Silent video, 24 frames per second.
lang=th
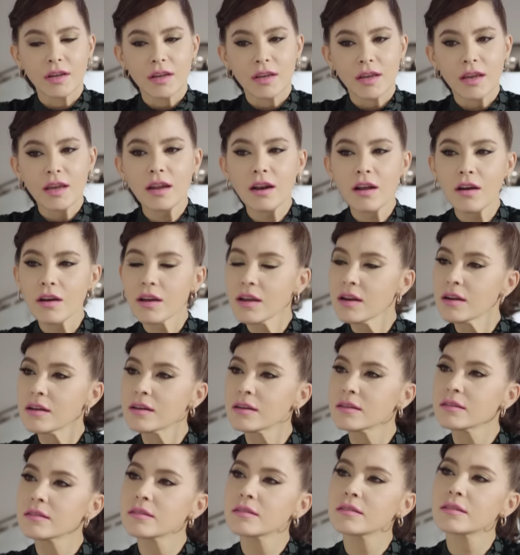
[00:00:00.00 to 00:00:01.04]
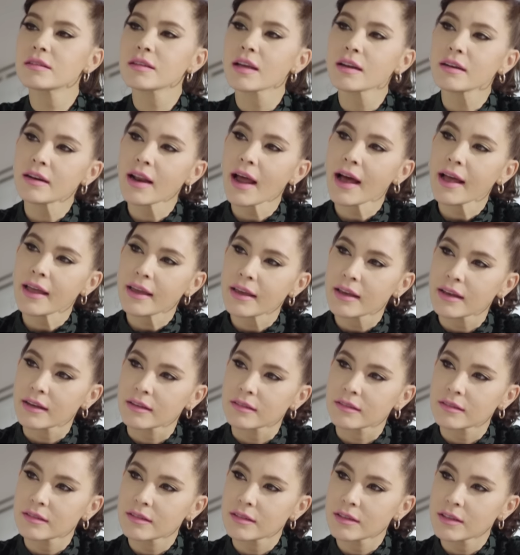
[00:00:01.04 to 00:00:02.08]
เออแล้วไอ้เรื่องเซตในอะ
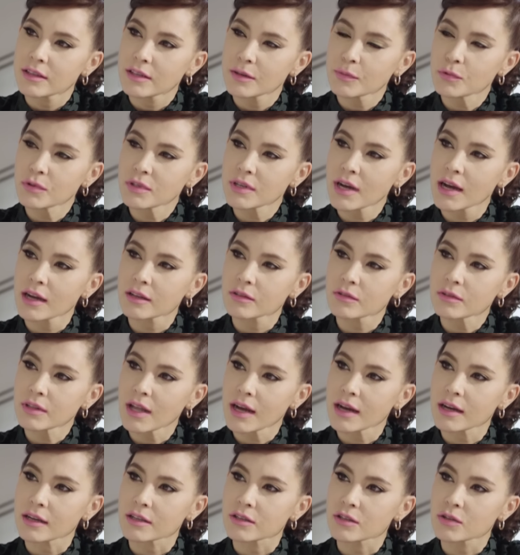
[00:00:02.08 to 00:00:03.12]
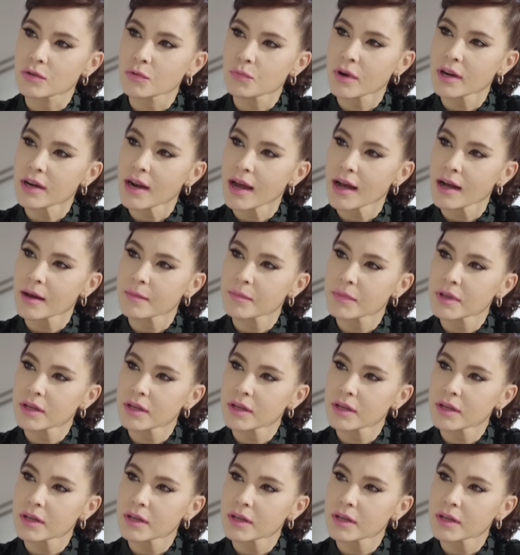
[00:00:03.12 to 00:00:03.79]
ที่ผู้ชายต้องถ่ายชุดว่ายน้ำ